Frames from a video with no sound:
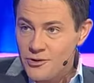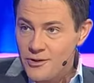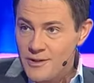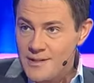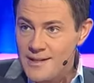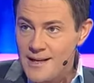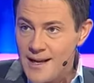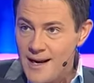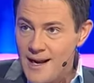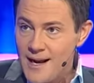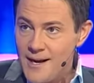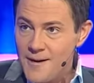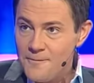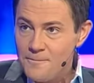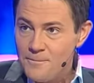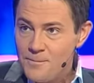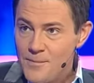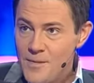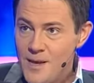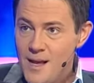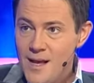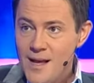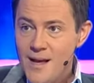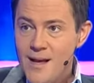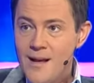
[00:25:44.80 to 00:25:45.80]
do 0.
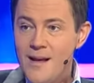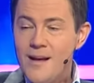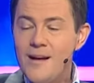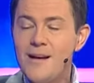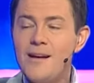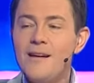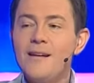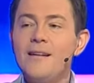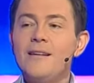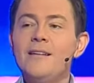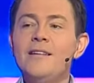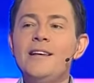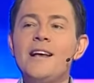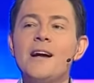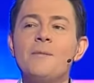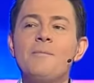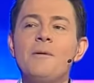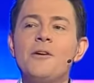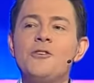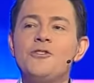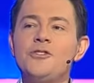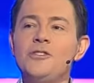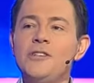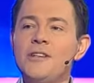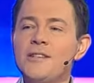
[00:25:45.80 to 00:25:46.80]
I jak
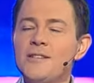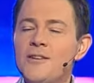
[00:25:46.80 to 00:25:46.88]
pan się nie